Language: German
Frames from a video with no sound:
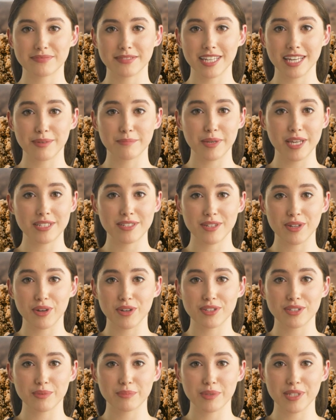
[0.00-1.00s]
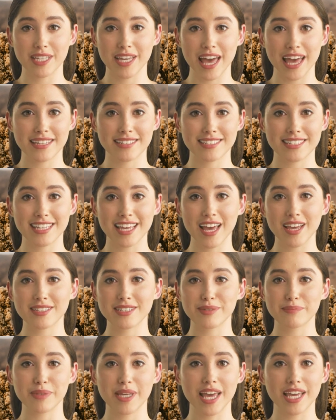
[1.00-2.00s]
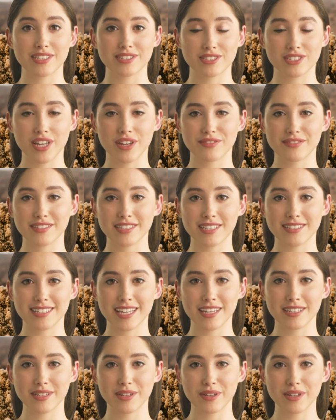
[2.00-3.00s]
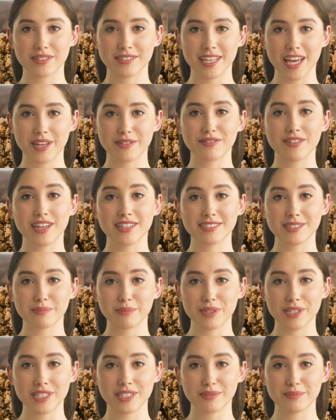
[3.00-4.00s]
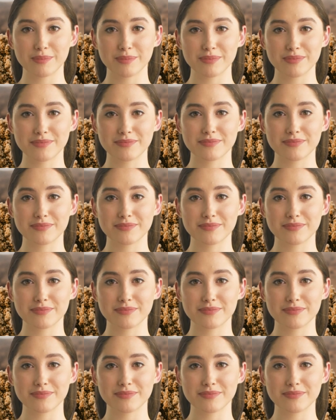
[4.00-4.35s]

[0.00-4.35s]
Ich möchte euch über die einzigartigen Eigenschaften der Sandelholz-Heilpflanze berichten.